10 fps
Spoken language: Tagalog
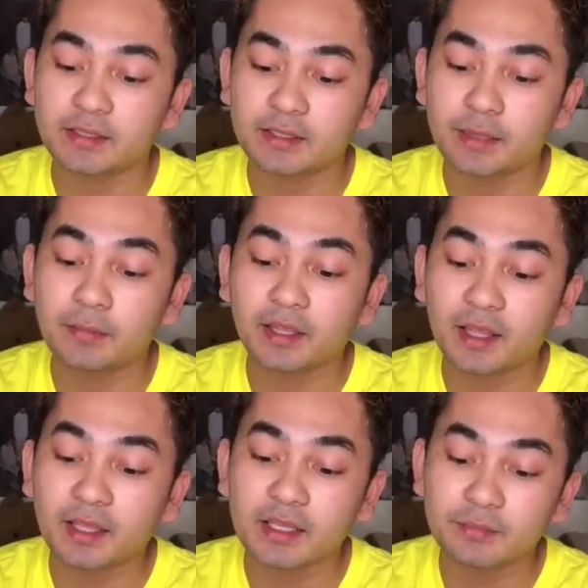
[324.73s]
na
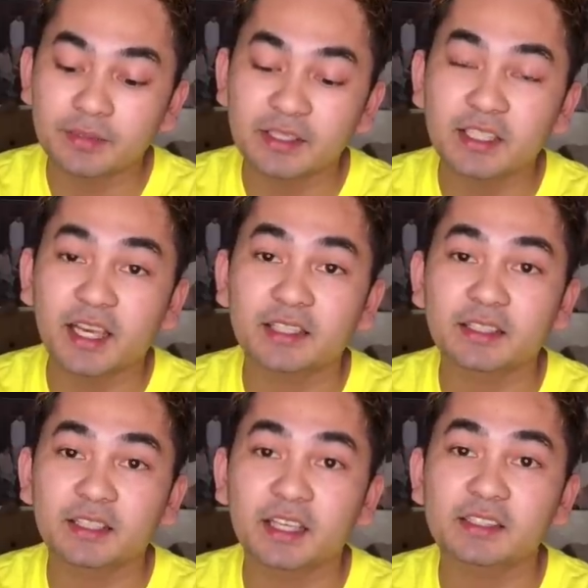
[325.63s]
maging kaibigan
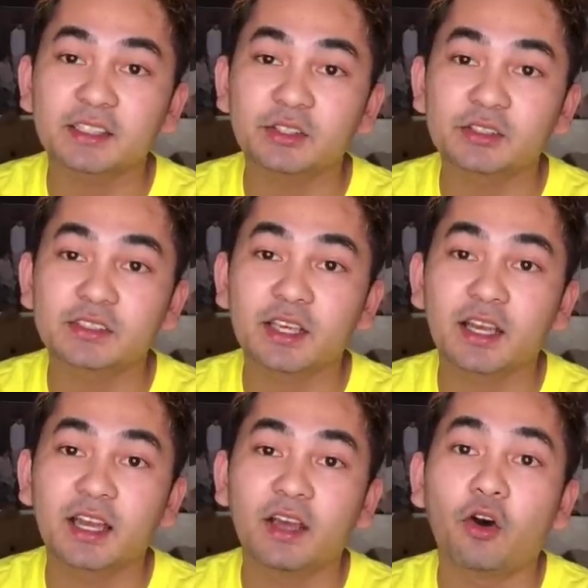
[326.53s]
kaysa doon
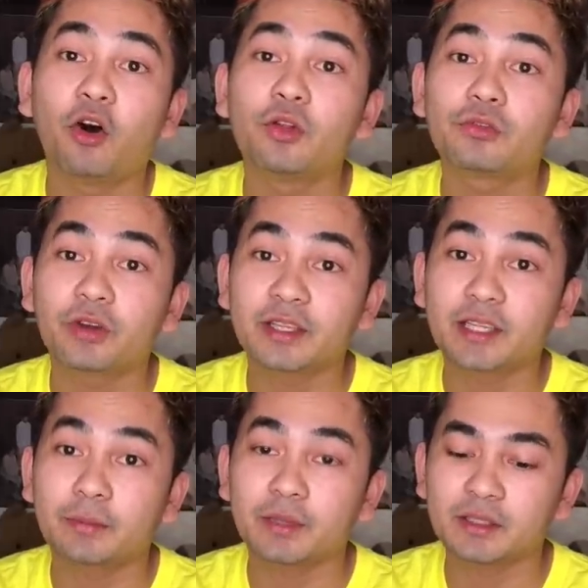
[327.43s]
sa old friend
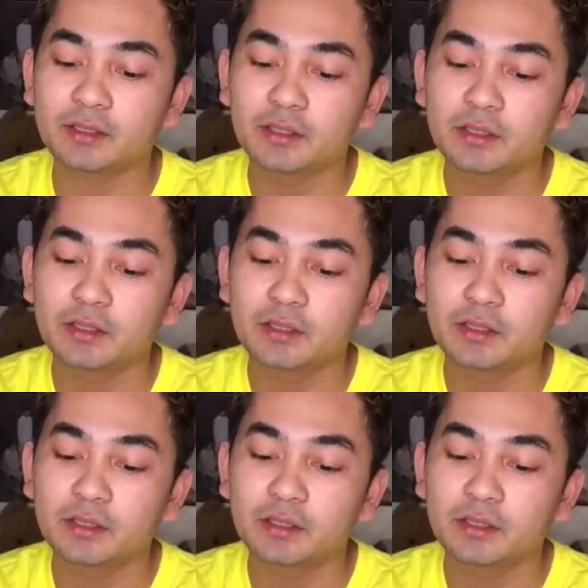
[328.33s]
namin.